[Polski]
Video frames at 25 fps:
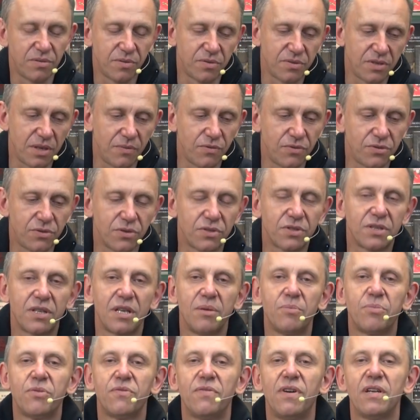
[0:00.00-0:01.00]
no można mówić o
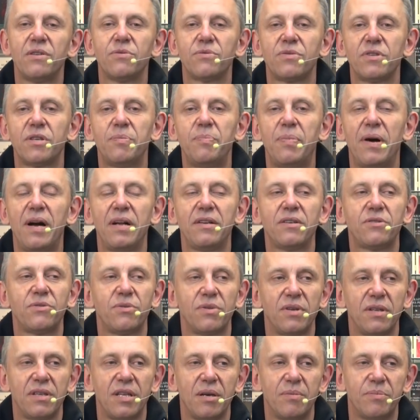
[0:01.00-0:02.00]
skrępowaniu tych pań,
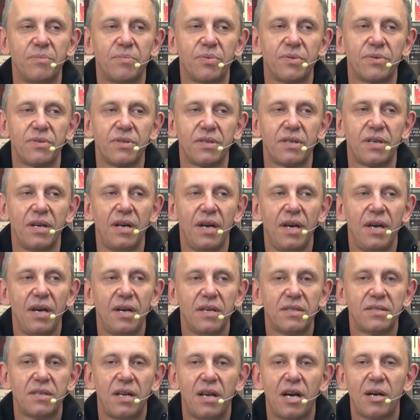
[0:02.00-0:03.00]
które tam po tych
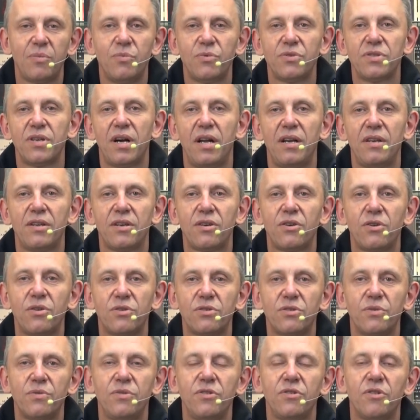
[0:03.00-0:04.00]
salach muzealnych
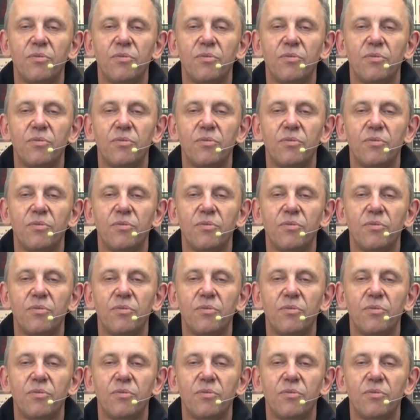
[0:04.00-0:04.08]
chodzą i